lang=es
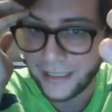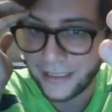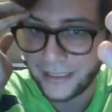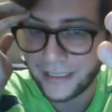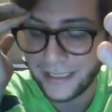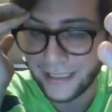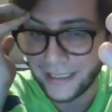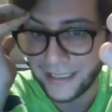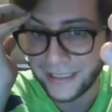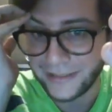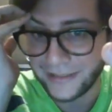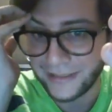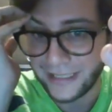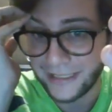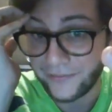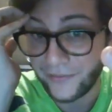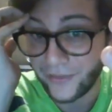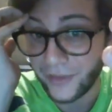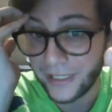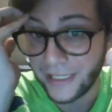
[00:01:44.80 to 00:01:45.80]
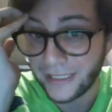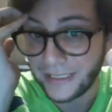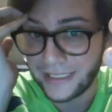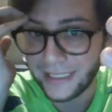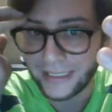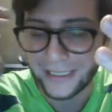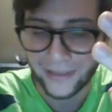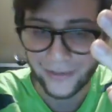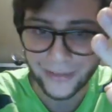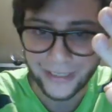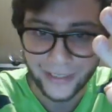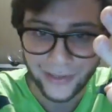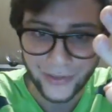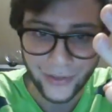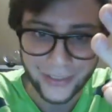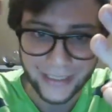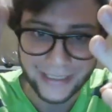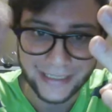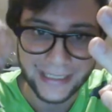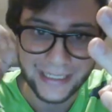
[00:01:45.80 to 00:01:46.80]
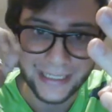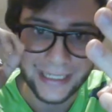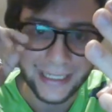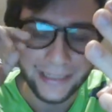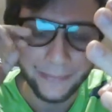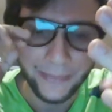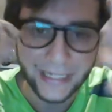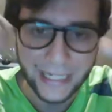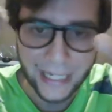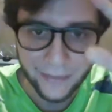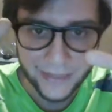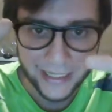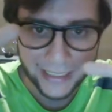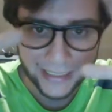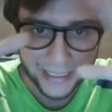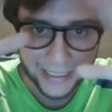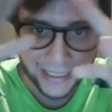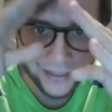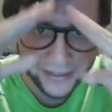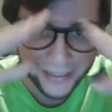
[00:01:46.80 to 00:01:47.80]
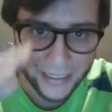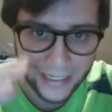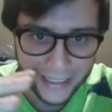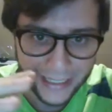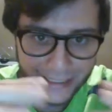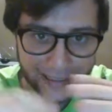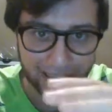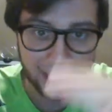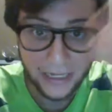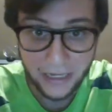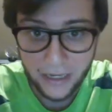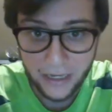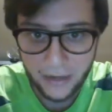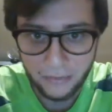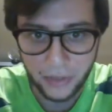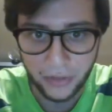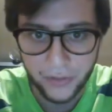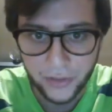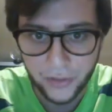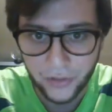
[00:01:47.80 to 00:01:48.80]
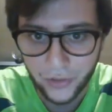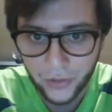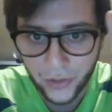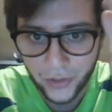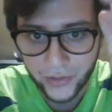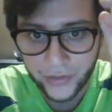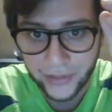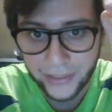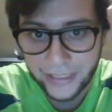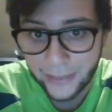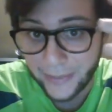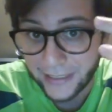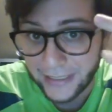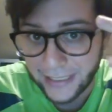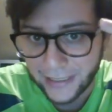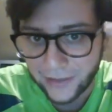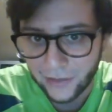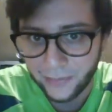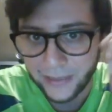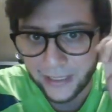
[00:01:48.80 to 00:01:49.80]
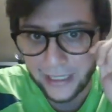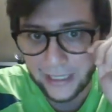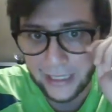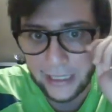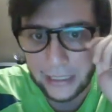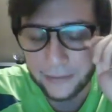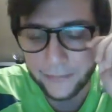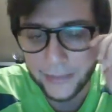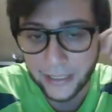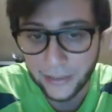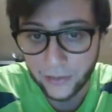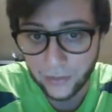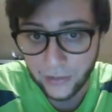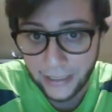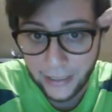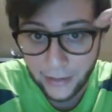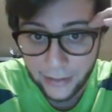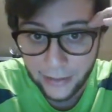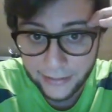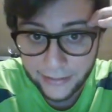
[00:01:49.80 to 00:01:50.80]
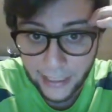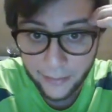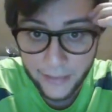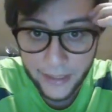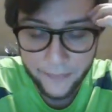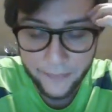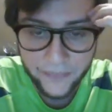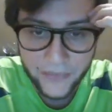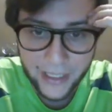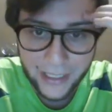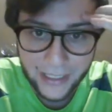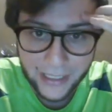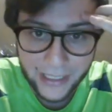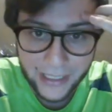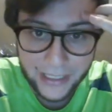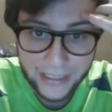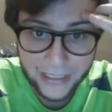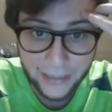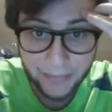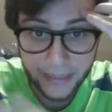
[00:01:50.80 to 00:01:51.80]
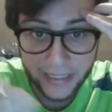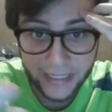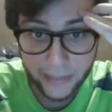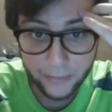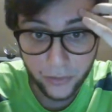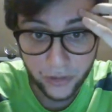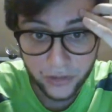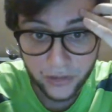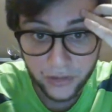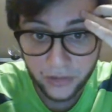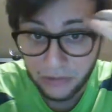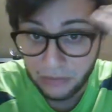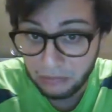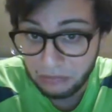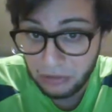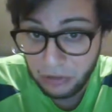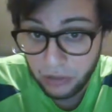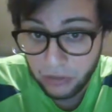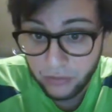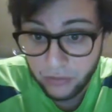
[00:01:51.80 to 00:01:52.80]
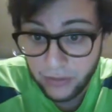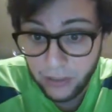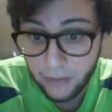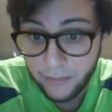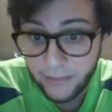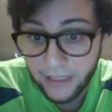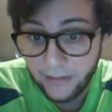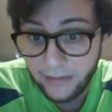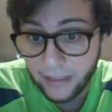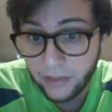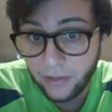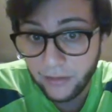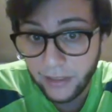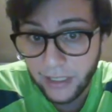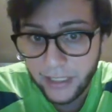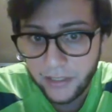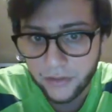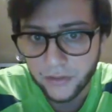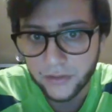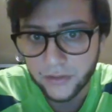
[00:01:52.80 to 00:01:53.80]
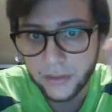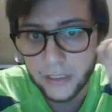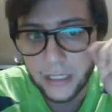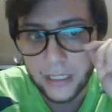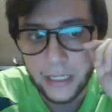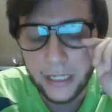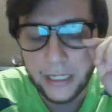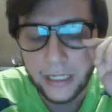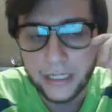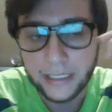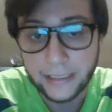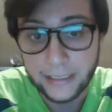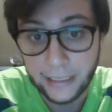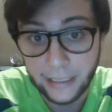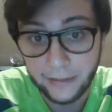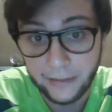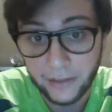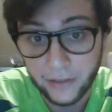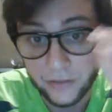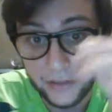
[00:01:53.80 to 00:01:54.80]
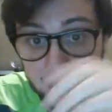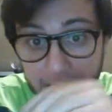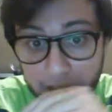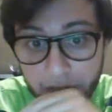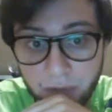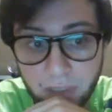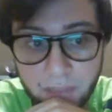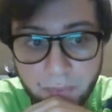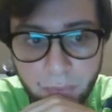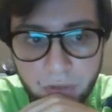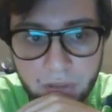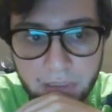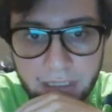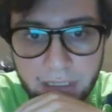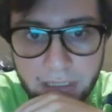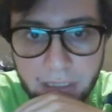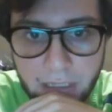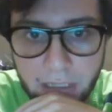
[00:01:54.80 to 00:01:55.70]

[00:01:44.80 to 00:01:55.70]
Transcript: de, Forex y anda con esas cosas de pirámides ahí raras. Pero bueno, no conozco el tema tanto para, para tocar el tema. Este, María Montt no pues, usted no me va hablando de ellos. Este, la razón de esto es porque